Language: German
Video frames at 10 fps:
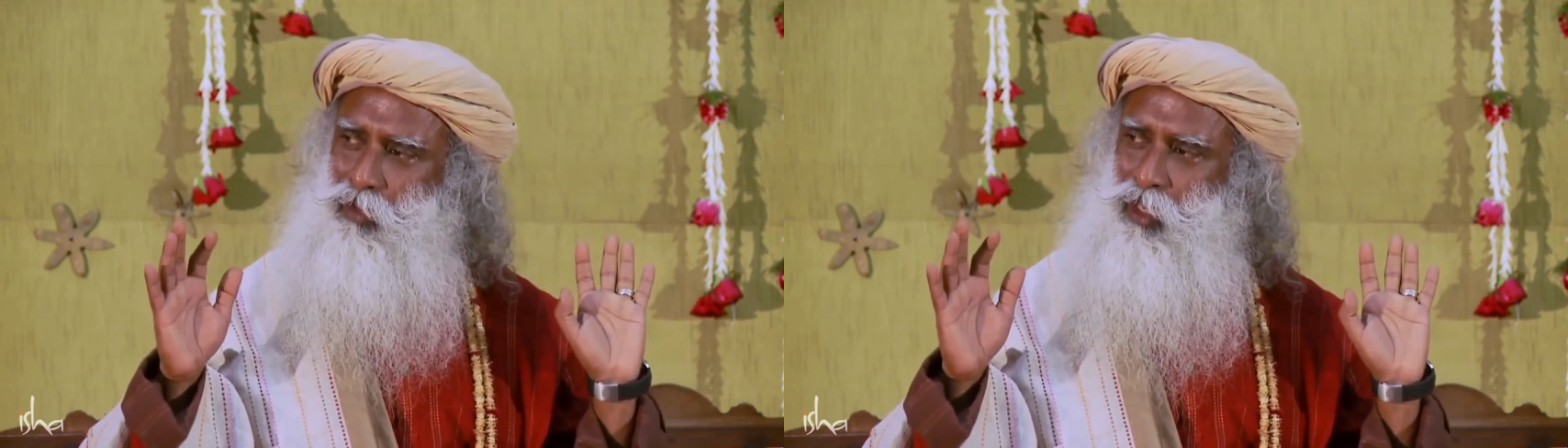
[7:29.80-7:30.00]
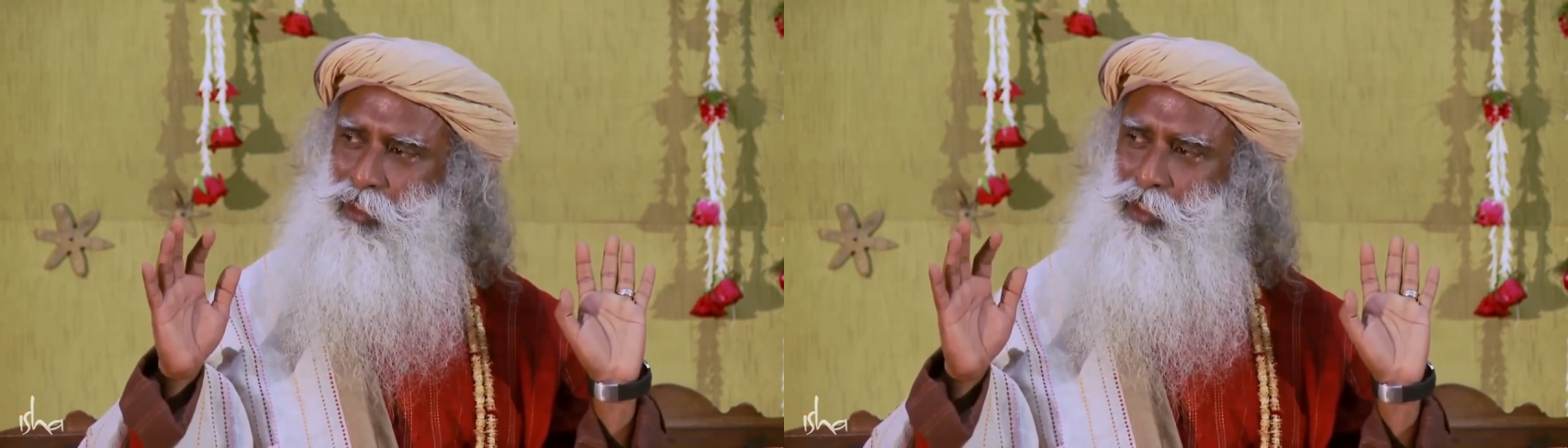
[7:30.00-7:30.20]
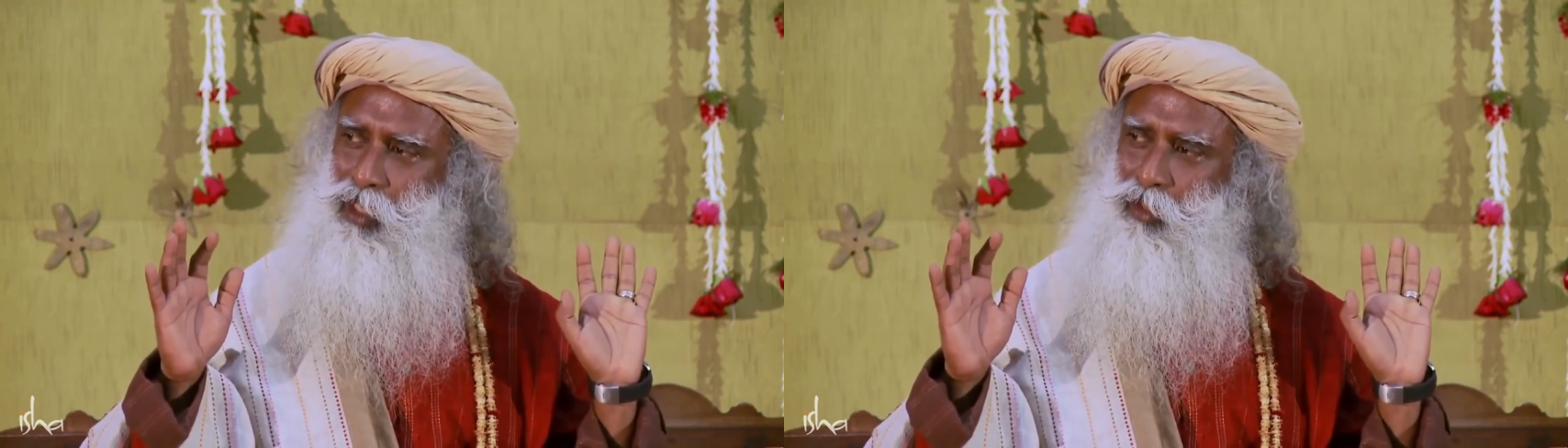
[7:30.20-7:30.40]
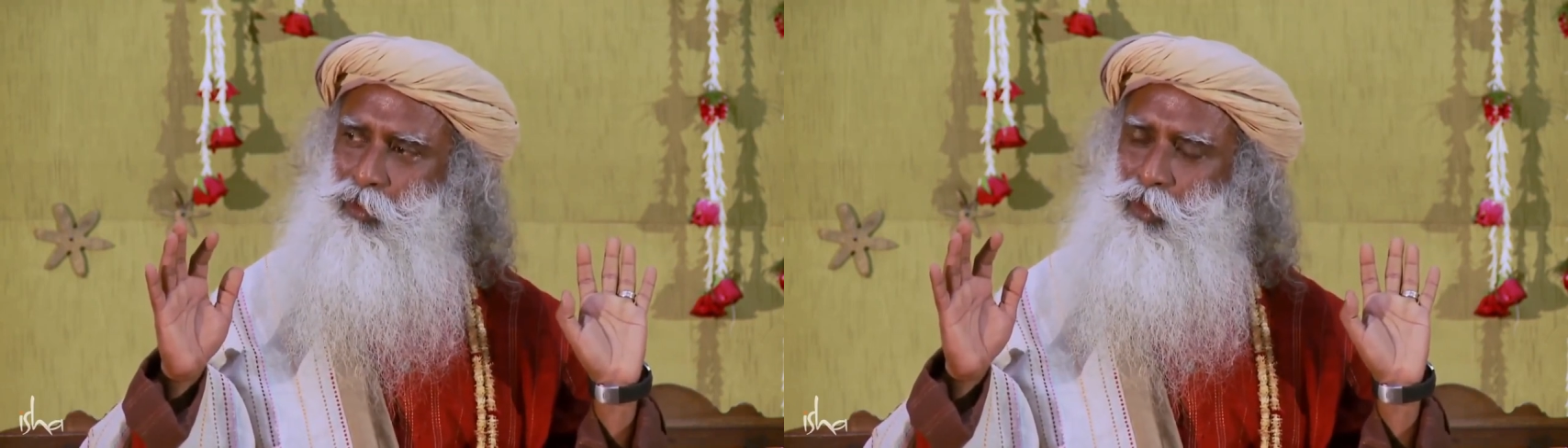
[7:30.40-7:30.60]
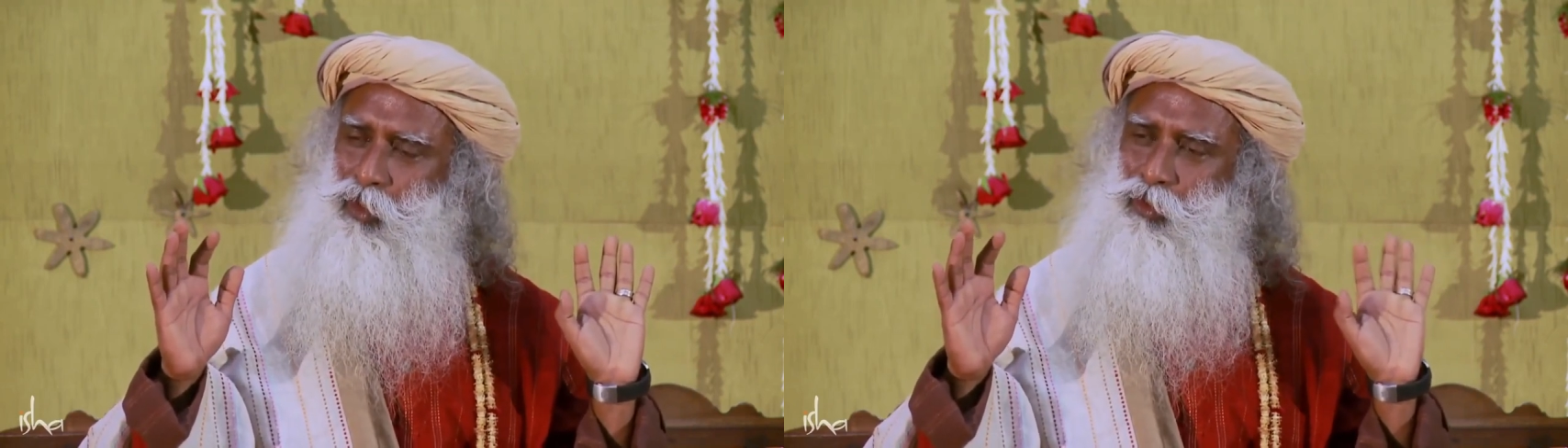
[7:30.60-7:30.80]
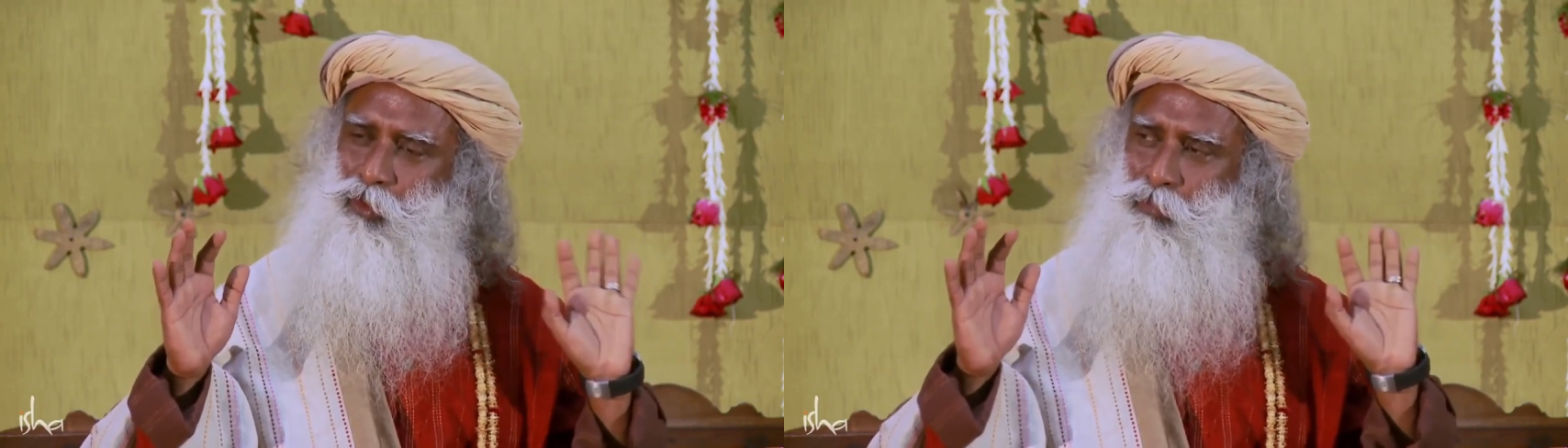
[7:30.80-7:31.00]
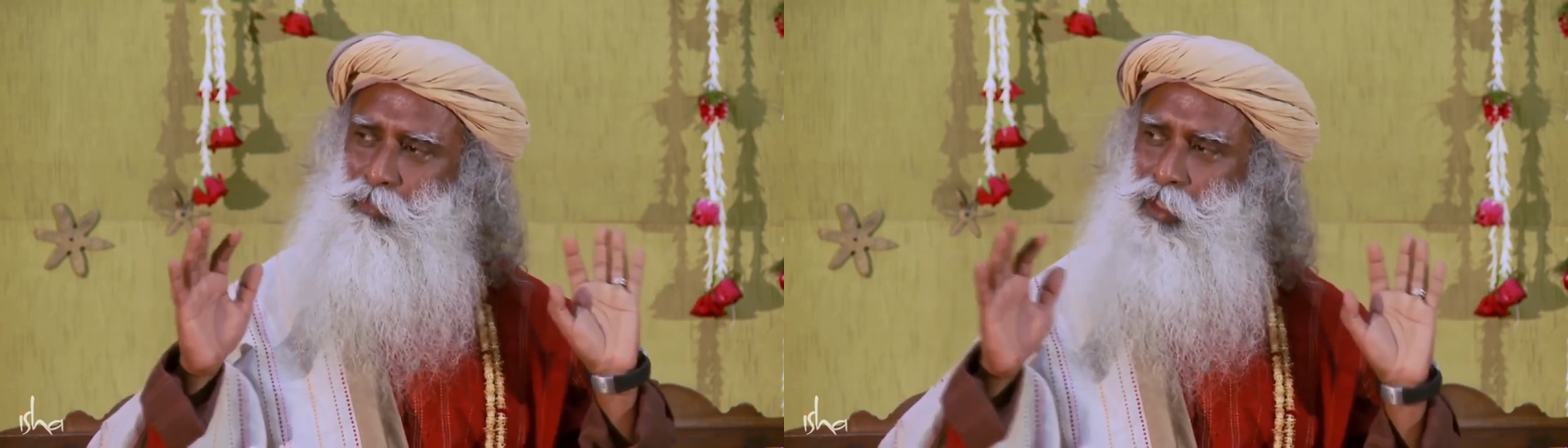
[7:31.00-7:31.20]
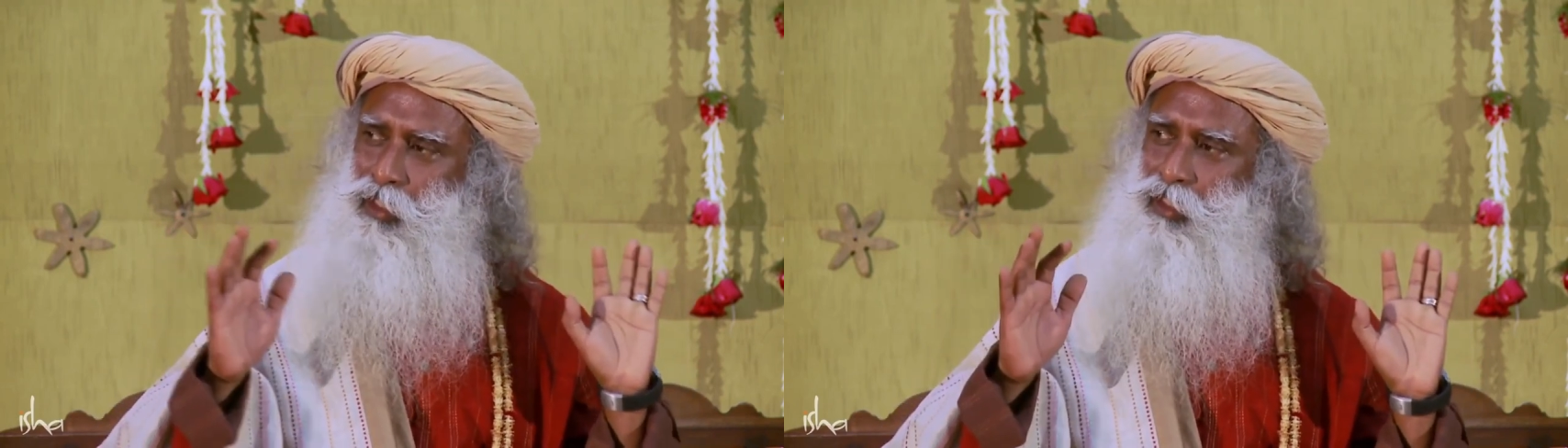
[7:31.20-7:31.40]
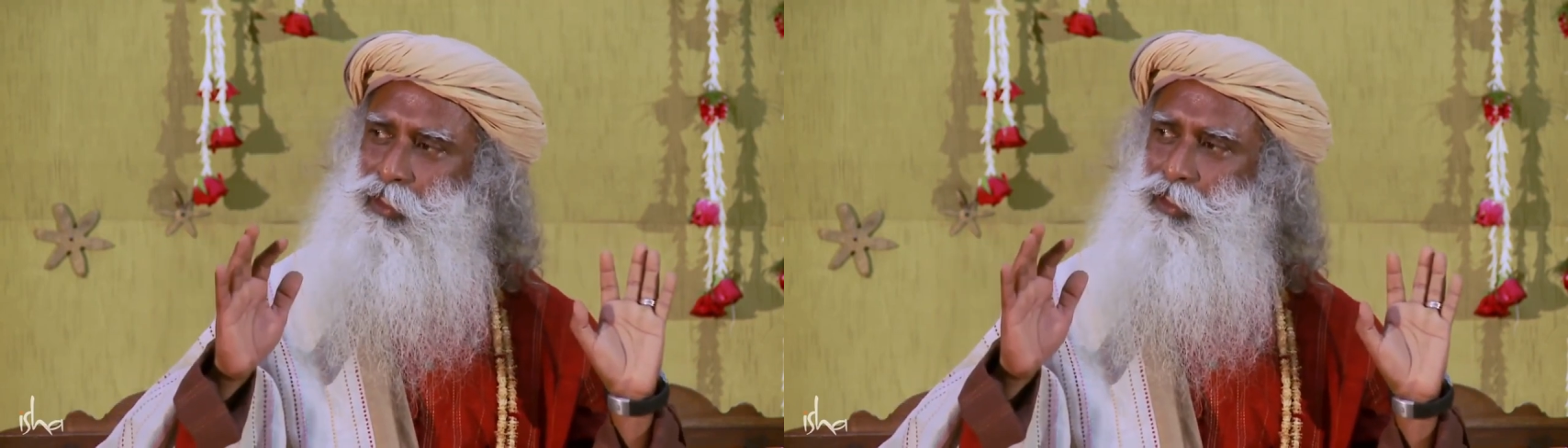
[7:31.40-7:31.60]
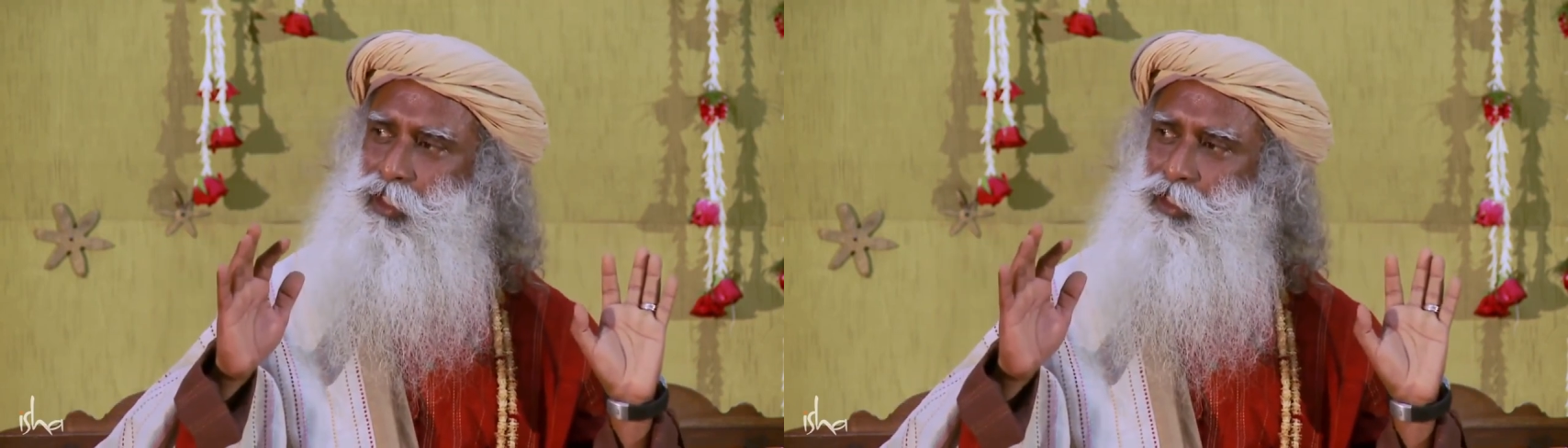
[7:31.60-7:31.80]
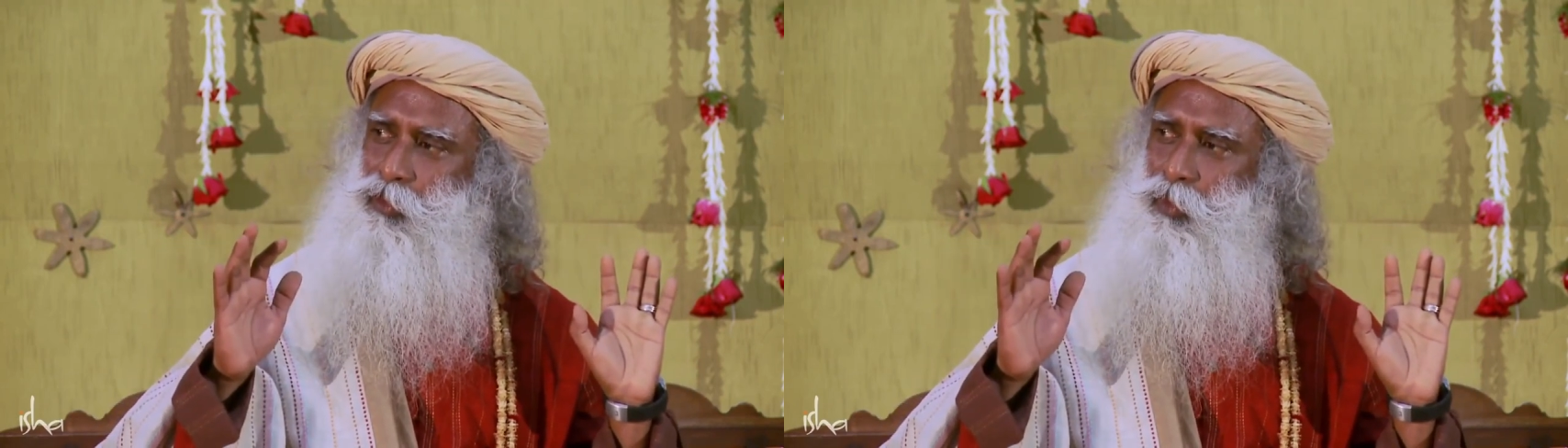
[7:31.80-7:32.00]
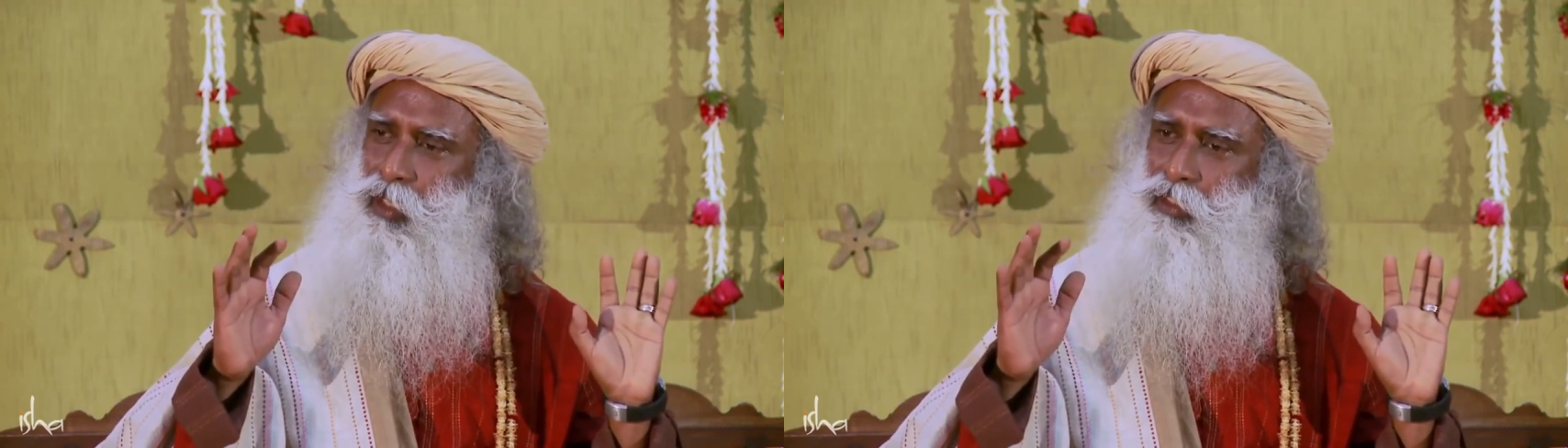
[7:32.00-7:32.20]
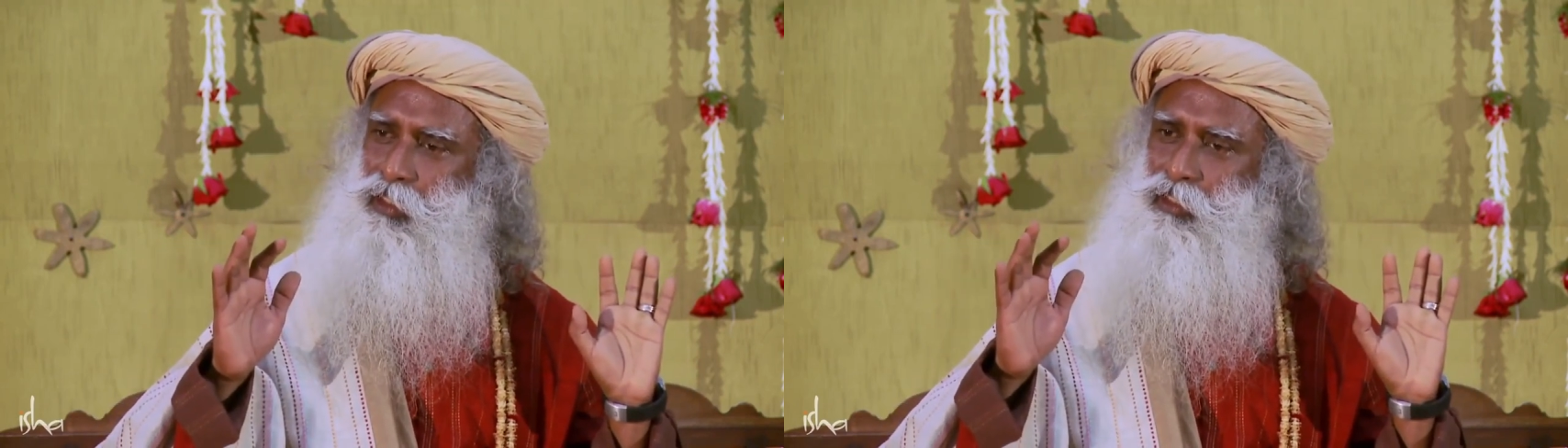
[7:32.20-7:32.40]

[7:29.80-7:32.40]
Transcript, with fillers: Aber im Augenblick hast du es so geformt,